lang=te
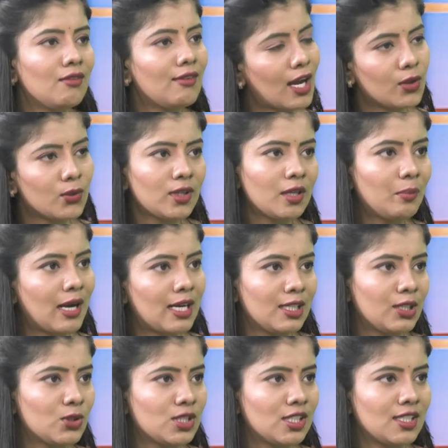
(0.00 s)
వాళ్ళు కూడా
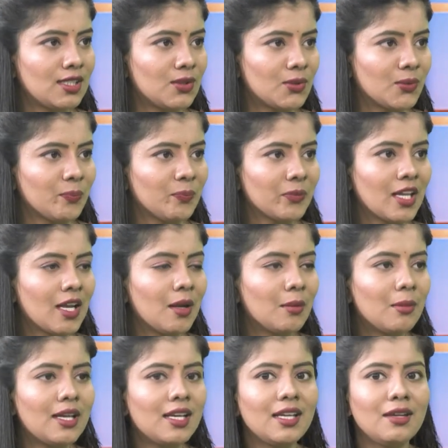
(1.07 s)
పార్టీలో చేరారు
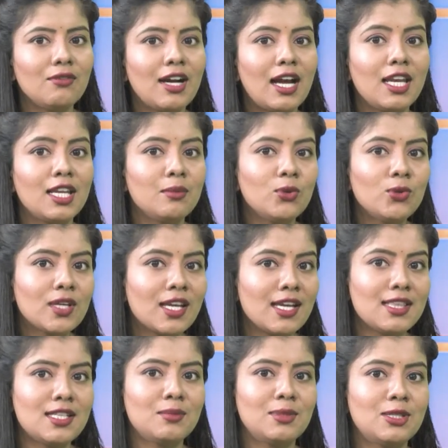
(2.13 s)
మరి వాళ్ళేమో
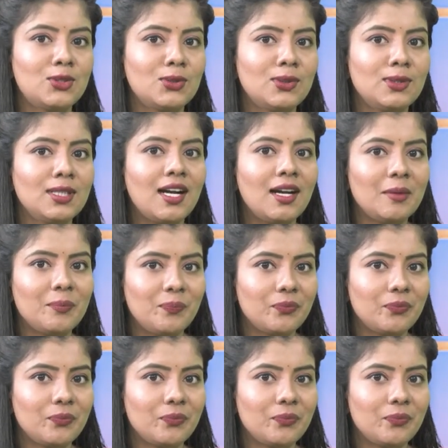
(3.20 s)
కేంద్ర మంత్రులుగా